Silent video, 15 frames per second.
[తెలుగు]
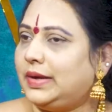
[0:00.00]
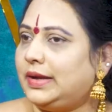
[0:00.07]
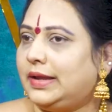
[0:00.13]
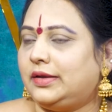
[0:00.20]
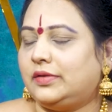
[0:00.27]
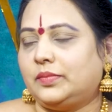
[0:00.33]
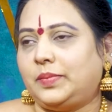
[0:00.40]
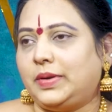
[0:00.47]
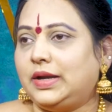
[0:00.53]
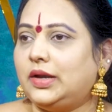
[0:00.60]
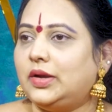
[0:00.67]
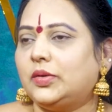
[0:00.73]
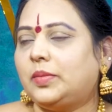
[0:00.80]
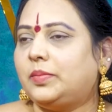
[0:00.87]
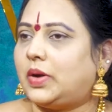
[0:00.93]
పెళ్ళి
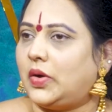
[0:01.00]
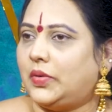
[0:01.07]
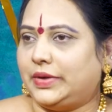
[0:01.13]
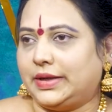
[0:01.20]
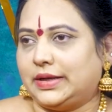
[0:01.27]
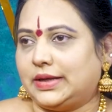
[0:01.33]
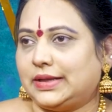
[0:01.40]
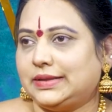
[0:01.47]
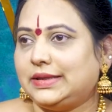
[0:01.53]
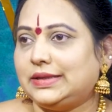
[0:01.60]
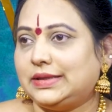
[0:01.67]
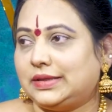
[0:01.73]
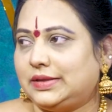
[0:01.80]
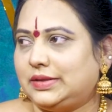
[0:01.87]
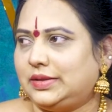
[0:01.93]
పెళ్ళిళ్ళు కూడా బాగుంటాయి నన్ను అంటే
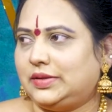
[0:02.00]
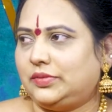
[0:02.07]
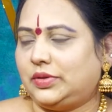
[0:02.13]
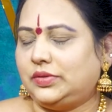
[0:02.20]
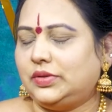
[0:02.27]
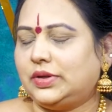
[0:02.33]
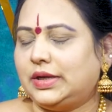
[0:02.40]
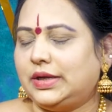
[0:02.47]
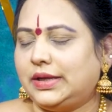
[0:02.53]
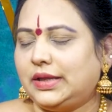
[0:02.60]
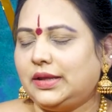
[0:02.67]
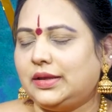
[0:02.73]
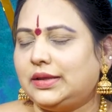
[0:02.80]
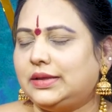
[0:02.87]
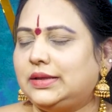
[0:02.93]
ఎందుకంటే
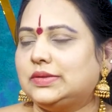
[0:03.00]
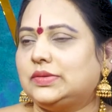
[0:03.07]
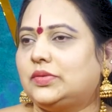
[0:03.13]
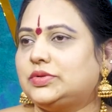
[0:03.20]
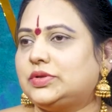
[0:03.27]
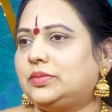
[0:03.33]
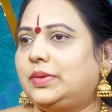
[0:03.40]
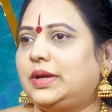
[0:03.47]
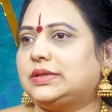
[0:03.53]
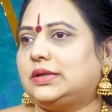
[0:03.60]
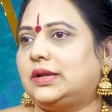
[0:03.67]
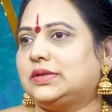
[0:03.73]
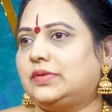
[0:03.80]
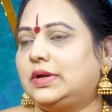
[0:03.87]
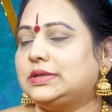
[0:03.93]
ఈ సంవత్సరం
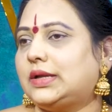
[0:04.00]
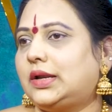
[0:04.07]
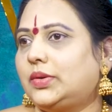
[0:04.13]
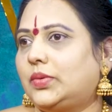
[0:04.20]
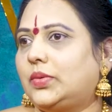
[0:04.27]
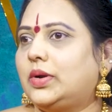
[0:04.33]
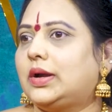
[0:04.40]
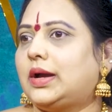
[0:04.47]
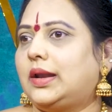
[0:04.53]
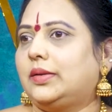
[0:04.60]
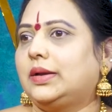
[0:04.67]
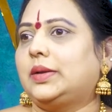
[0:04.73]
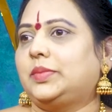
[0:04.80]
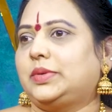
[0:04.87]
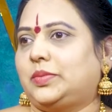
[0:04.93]
మేషరాశి వాళ్ళు చాలా
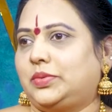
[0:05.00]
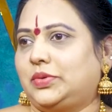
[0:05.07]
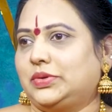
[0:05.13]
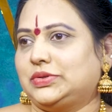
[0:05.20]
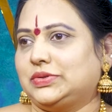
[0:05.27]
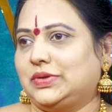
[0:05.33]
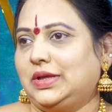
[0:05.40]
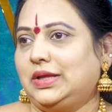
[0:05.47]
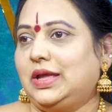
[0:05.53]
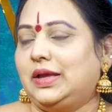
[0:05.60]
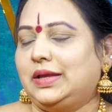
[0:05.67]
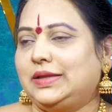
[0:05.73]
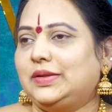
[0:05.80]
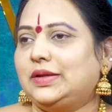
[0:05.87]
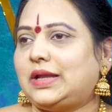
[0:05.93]
యోగకాలంగా అని చెప్పుకోవచ్చు
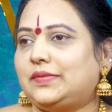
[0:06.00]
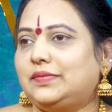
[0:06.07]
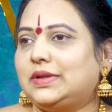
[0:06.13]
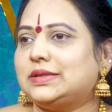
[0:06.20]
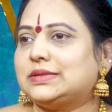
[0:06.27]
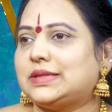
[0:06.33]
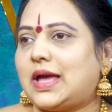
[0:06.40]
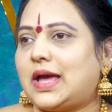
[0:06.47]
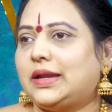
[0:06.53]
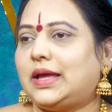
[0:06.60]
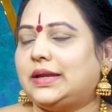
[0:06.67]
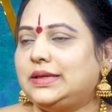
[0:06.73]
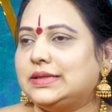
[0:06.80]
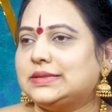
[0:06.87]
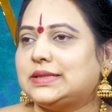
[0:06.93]
ఎందుకంటే అందరి స్థానం
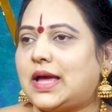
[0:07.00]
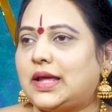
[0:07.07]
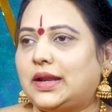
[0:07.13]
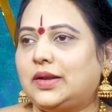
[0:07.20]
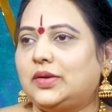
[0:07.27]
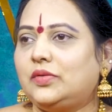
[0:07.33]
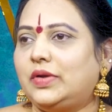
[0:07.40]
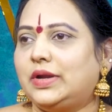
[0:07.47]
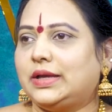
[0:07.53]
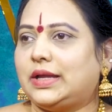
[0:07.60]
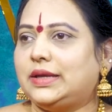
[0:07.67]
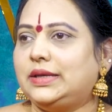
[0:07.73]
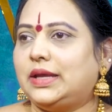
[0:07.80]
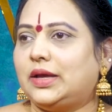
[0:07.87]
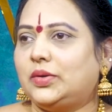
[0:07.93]
అన్ని స్థానాల్లో వీళ్ళకి
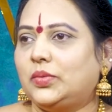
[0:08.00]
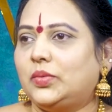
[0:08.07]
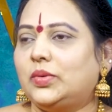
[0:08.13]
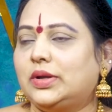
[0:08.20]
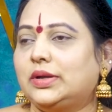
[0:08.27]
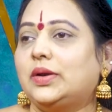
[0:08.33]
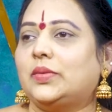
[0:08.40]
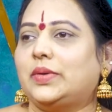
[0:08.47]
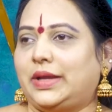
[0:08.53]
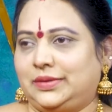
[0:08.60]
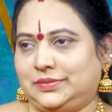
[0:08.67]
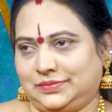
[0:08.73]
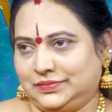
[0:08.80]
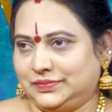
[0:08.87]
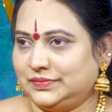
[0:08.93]
అన్ని అనుకూలంగా ఉన్నాయి
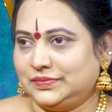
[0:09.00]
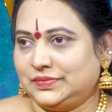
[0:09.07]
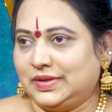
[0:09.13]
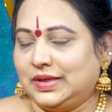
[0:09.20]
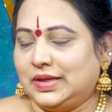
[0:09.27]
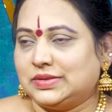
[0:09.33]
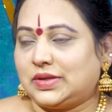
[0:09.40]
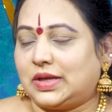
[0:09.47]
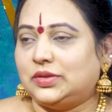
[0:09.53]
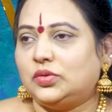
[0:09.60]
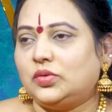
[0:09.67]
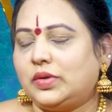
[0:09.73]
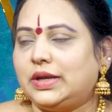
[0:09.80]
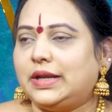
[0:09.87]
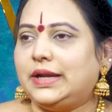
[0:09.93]
సో
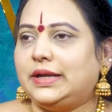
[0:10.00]
అందువల్ల